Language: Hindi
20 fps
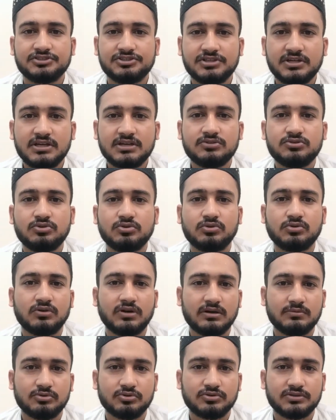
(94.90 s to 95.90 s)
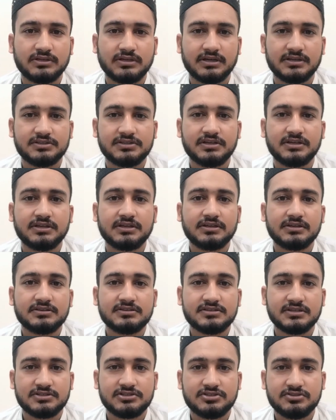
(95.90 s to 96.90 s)
ये जो ख्वाब होते हैं ये
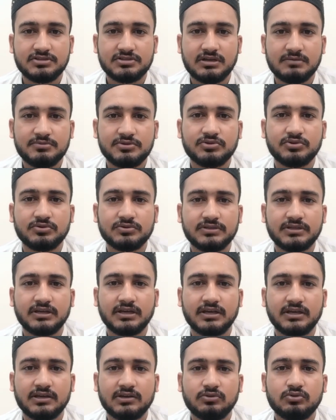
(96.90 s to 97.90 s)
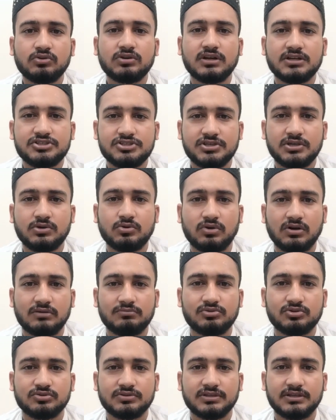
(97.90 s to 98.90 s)
सच्चे साबित होते हैं और अच्छे
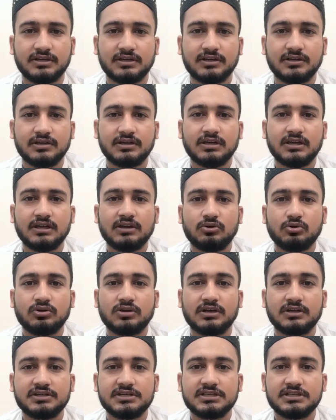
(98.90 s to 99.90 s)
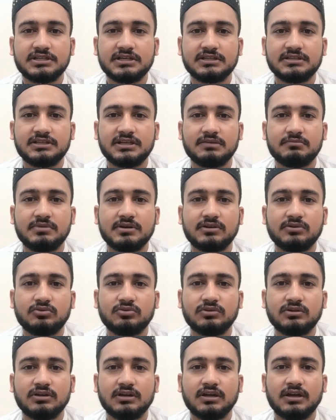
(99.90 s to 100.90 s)
ख्वाब होते हैं और हकीकत के
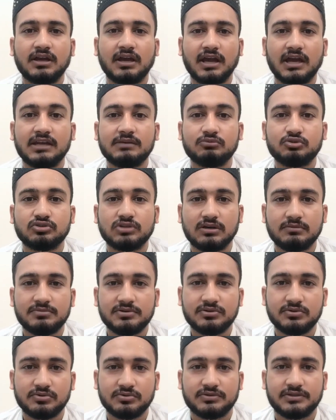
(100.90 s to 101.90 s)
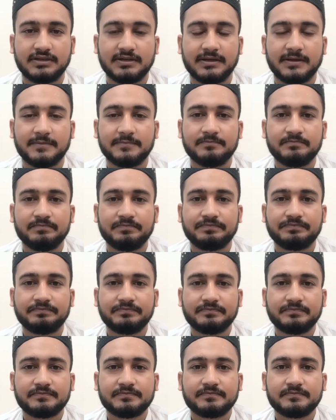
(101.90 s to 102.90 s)
बिल्कुल एन मुताबिक होते हैं
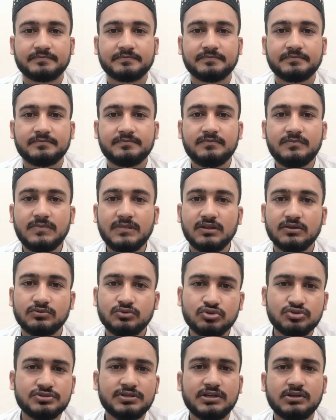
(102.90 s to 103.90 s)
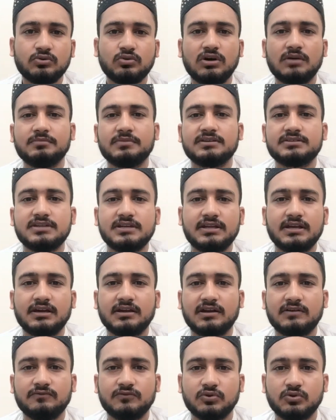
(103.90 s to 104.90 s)
दूसरे ख्वाब नाजीन
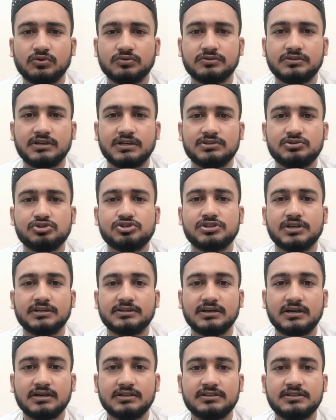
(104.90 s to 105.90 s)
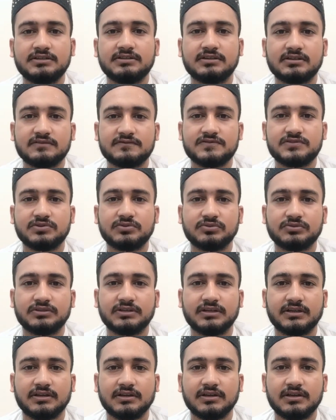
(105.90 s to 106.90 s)
कराम वो होते हैं जो शैतान की तरफ से होते
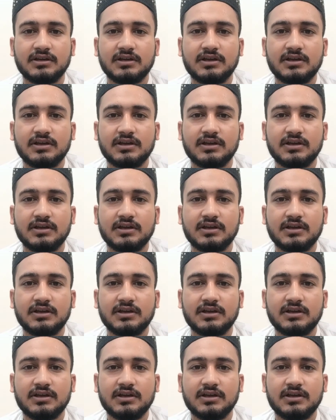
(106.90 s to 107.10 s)
हैं